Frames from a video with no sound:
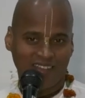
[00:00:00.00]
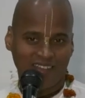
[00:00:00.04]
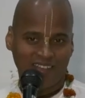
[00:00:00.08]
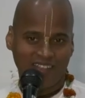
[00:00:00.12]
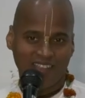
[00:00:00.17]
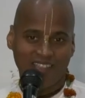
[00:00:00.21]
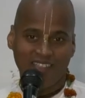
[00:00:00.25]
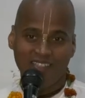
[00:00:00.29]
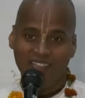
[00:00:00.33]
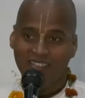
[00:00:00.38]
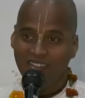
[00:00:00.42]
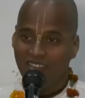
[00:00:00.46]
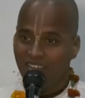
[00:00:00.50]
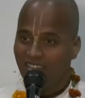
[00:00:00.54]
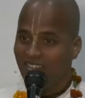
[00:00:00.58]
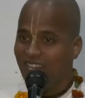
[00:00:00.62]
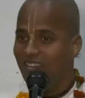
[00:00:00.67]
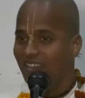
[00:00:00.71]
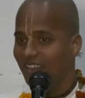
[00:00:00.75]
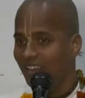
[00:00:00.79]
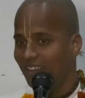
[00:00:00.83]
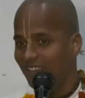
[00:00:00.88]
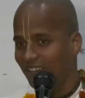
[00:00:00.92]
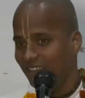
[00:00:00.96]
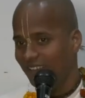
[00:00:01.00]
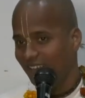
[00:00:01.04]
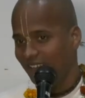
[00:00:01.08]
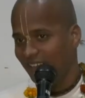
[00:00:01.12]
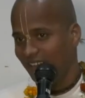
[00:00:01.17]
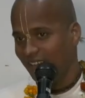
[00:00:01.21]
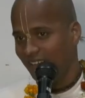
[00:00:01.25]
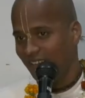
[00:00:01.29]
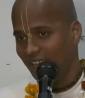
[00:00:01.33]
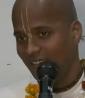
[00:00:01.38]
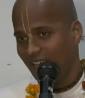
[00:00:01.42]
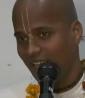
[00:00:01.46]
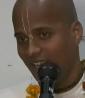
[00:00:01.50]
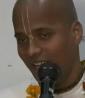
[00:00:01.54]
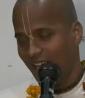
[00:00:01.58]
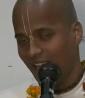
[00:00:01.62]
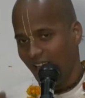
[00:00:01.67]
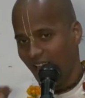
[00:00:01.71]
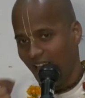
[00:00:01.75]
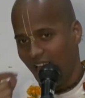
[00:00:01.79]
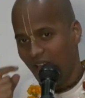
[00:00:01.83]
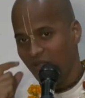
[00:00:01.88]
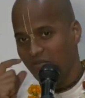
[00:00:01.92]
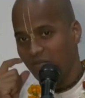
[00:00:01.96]
कि नहीं है
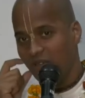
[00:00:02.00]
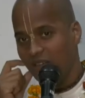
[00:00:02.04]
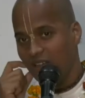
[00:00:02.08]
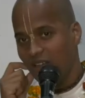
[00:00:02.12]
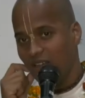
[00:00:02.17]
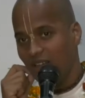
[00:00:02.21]
अब